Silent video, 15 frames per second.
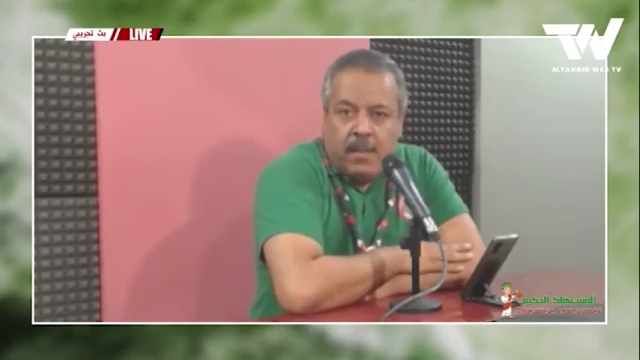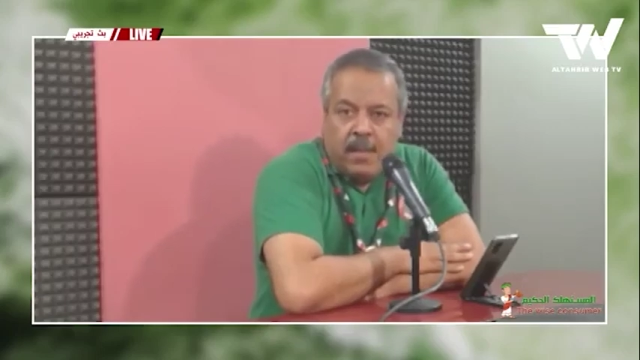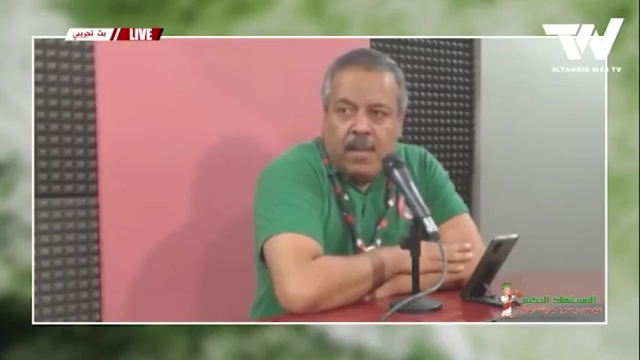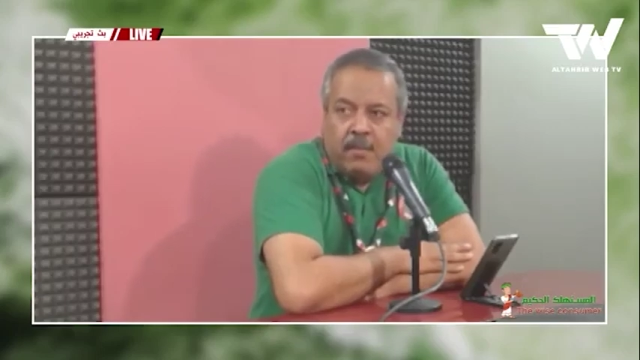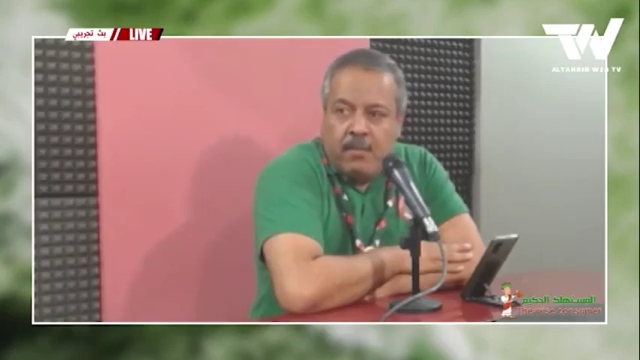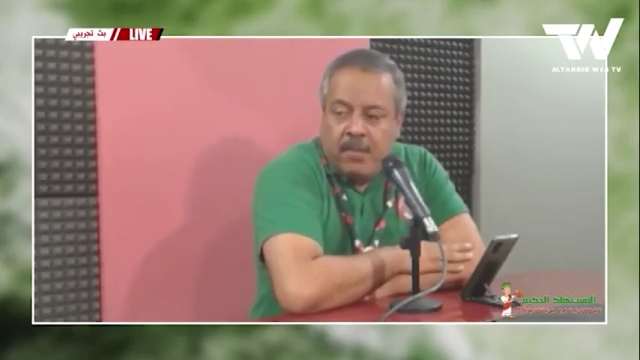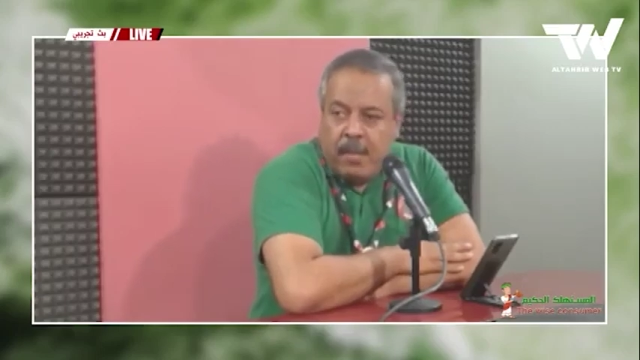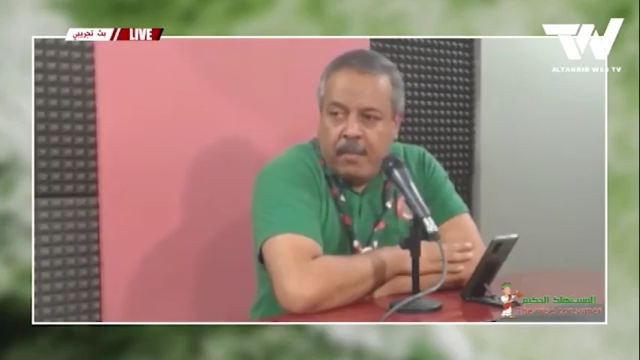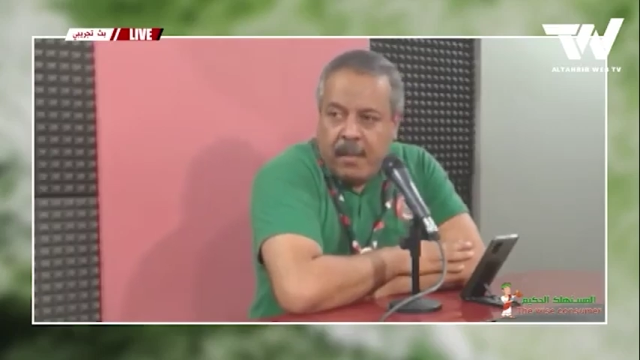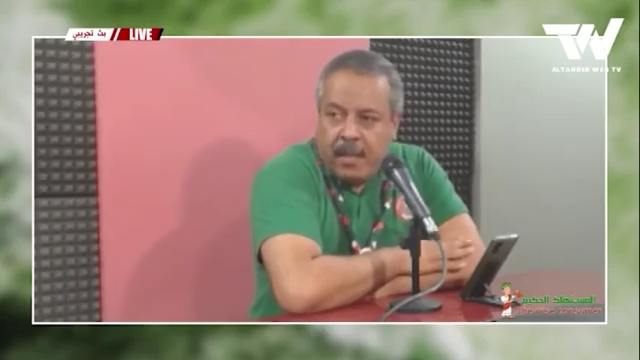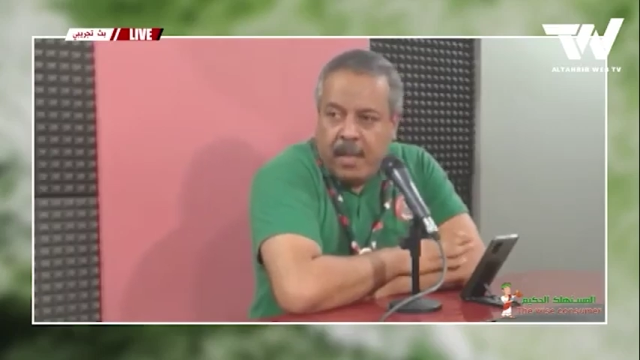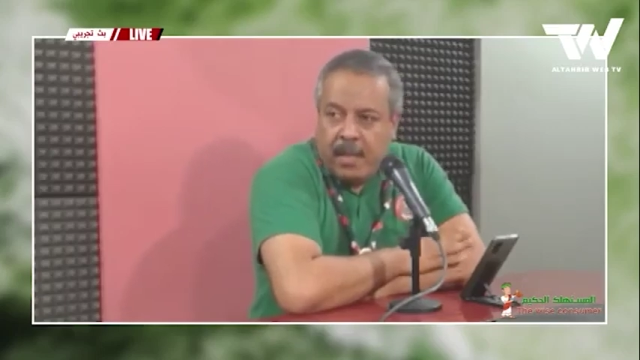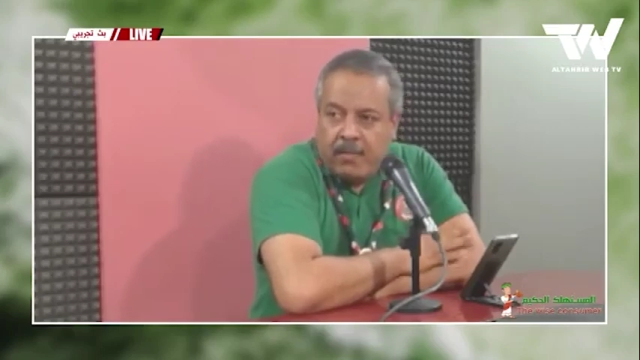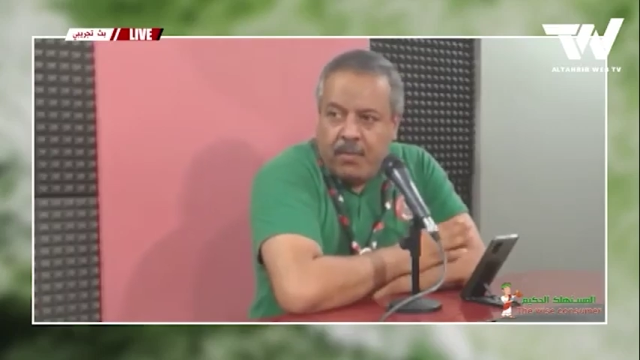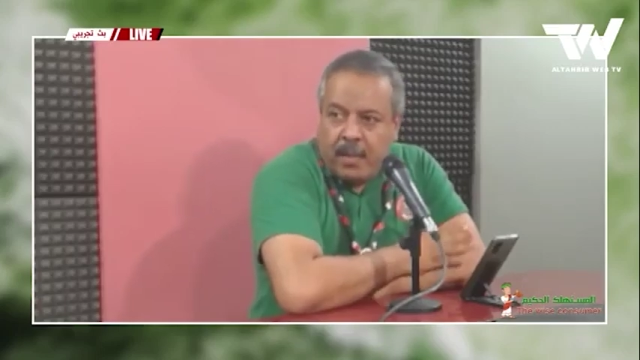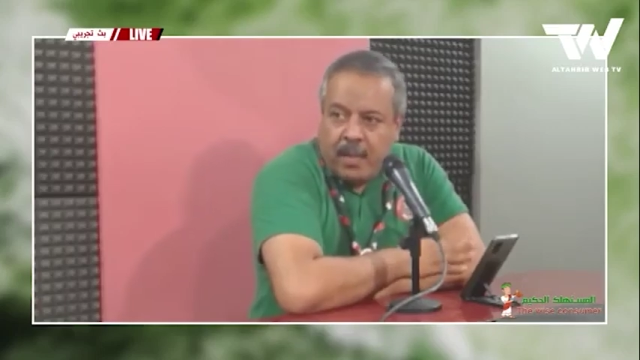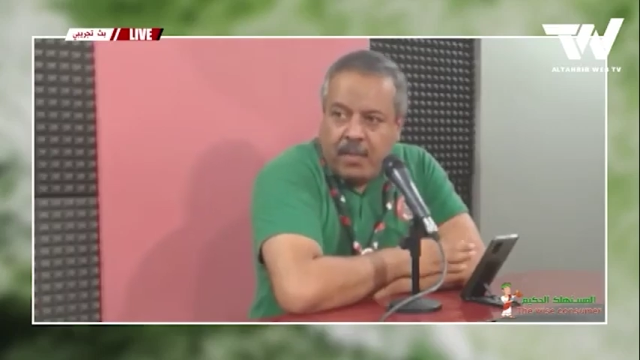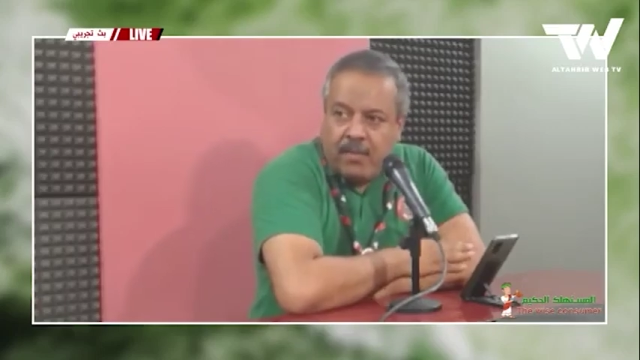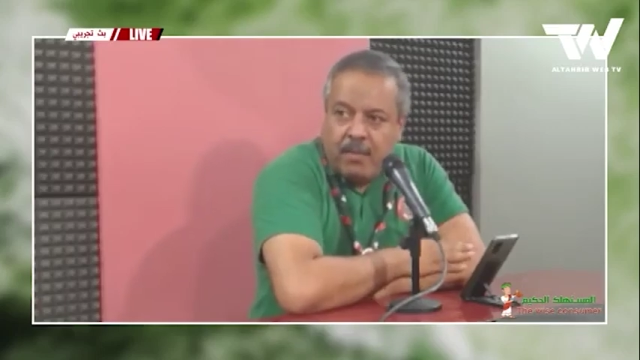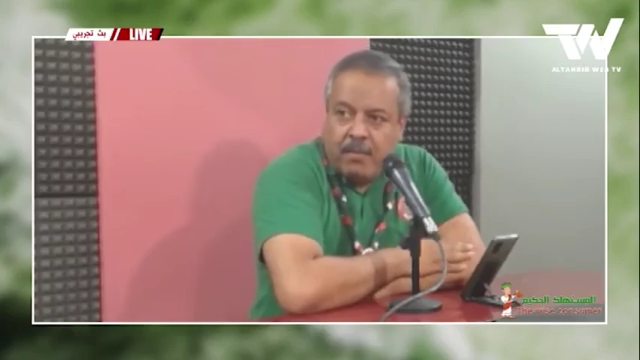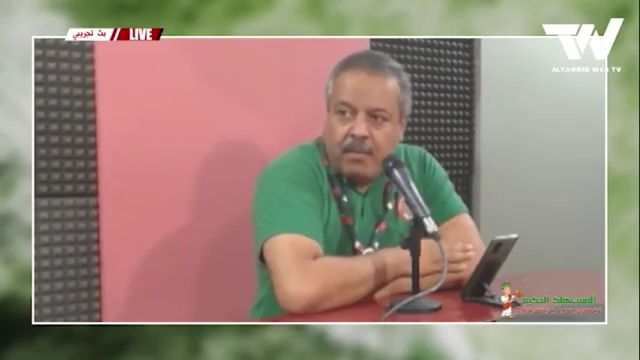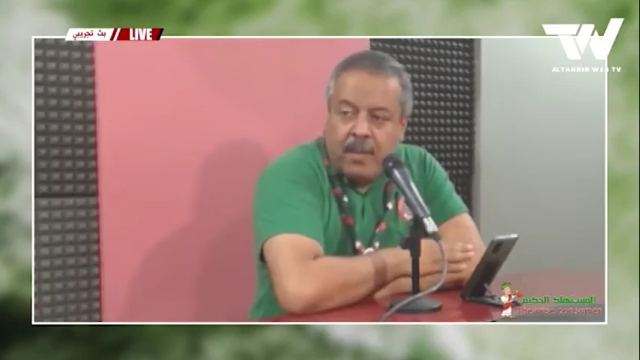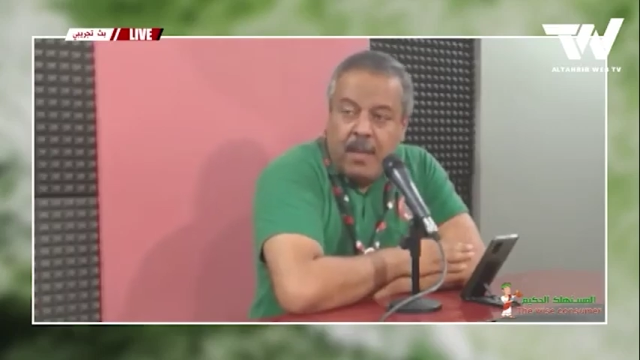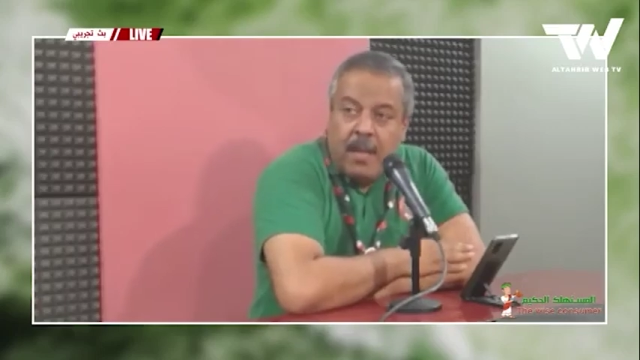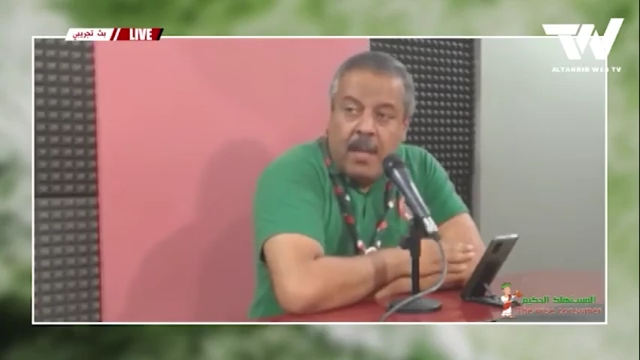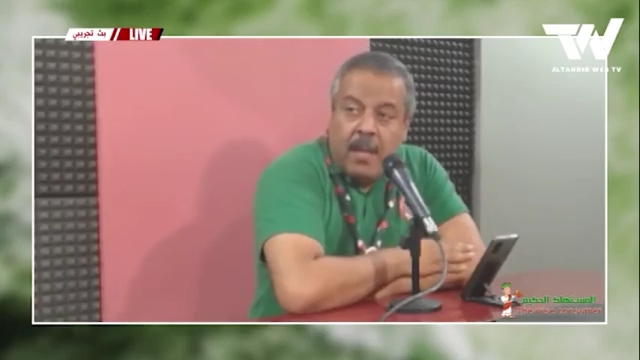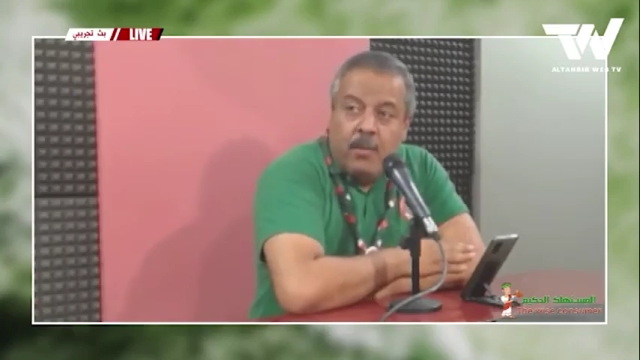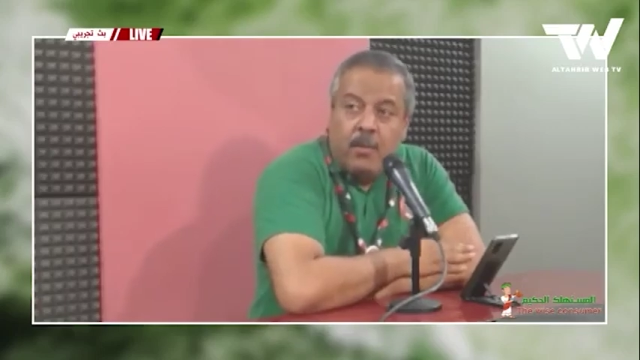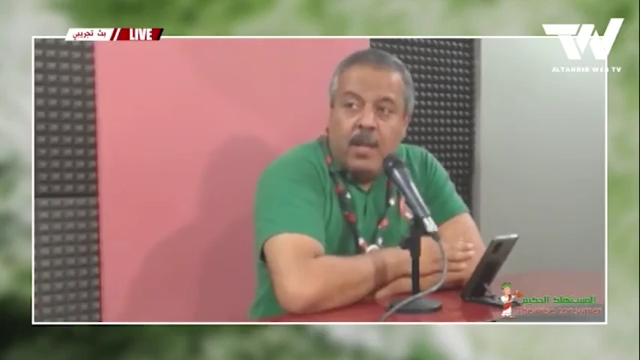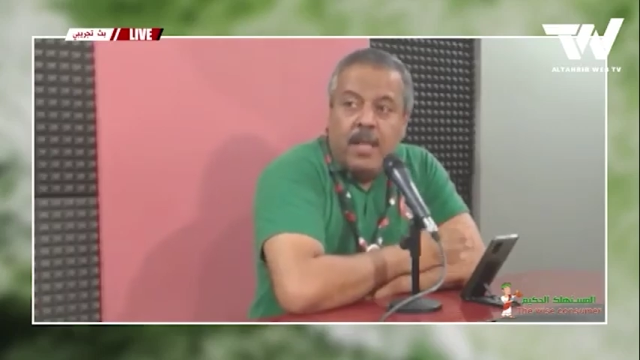مثلا مسابقات في الرسم
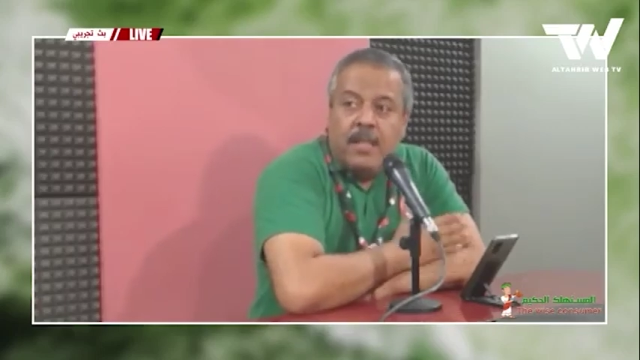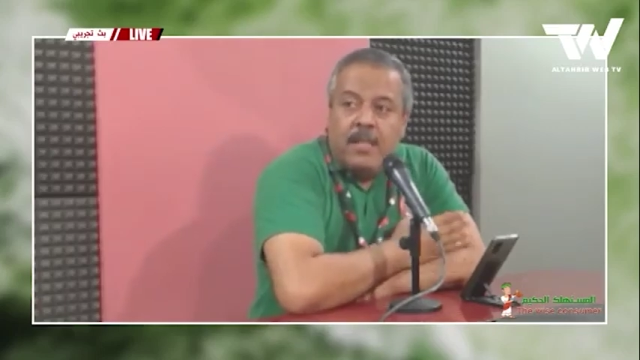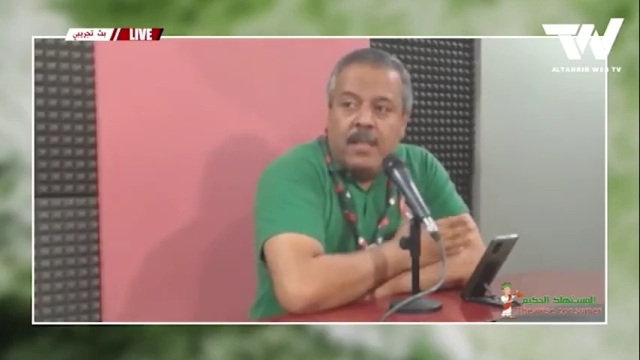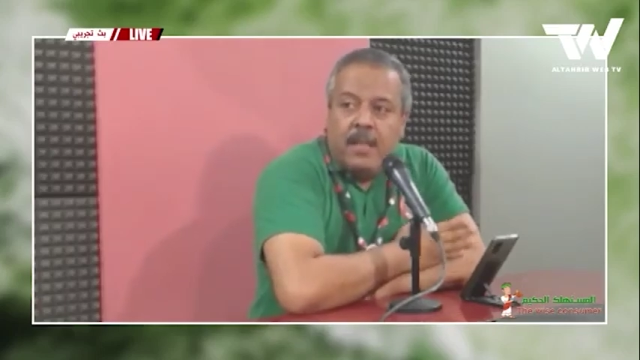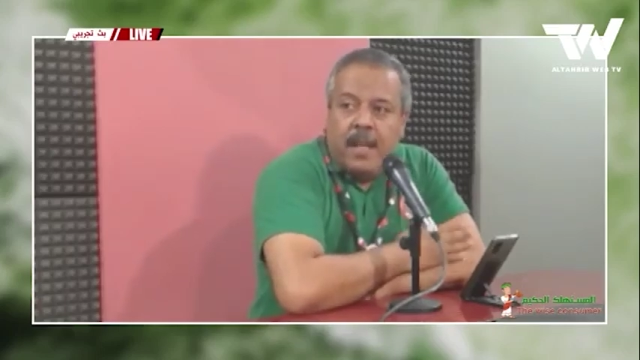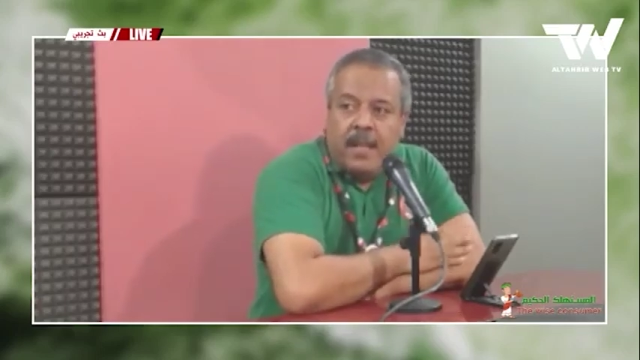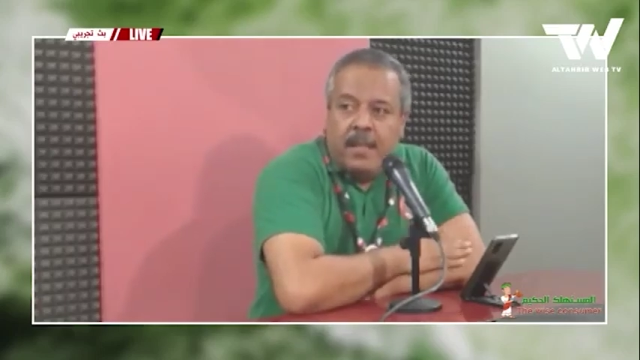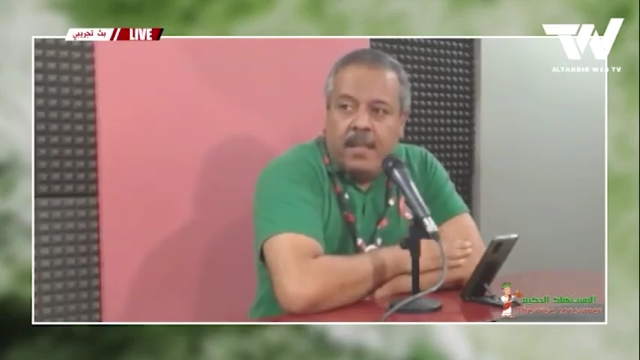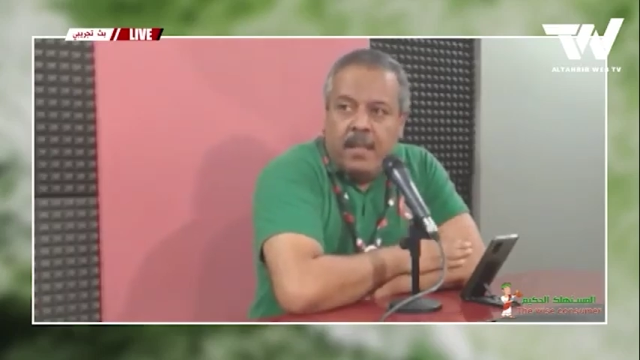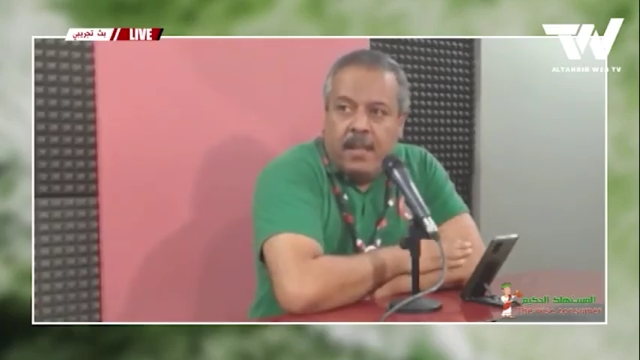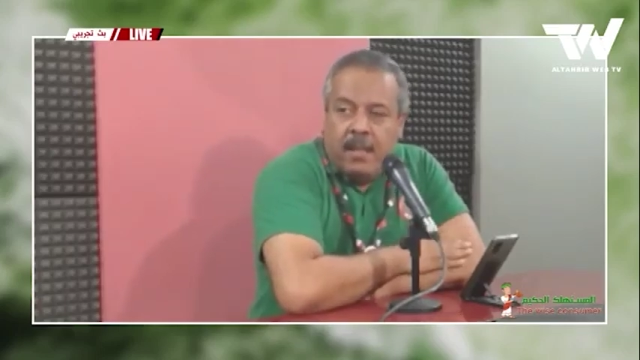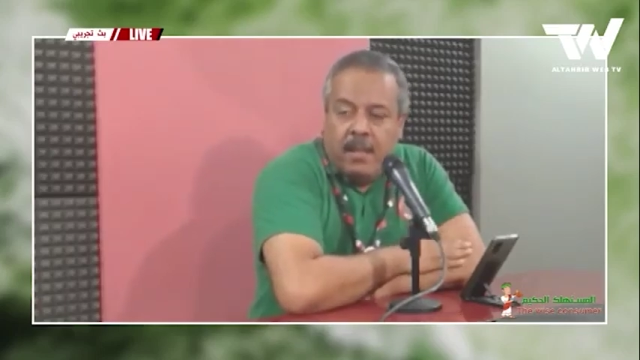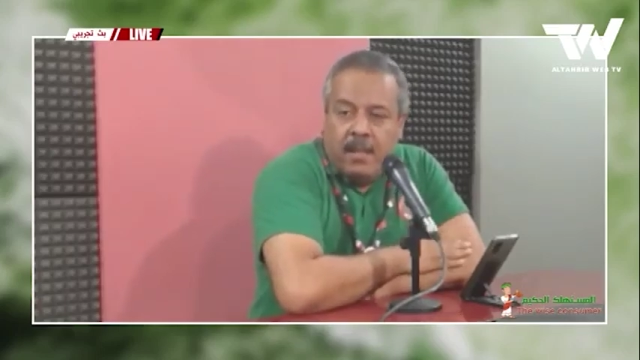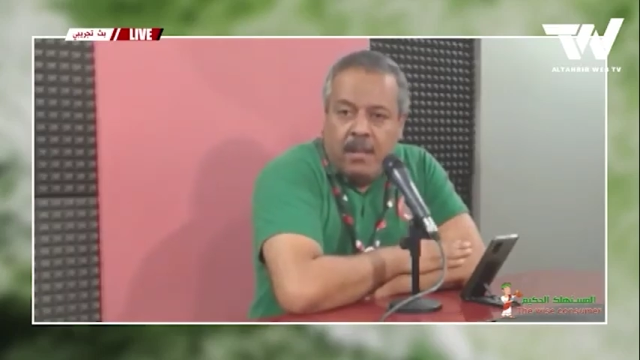والتي يعني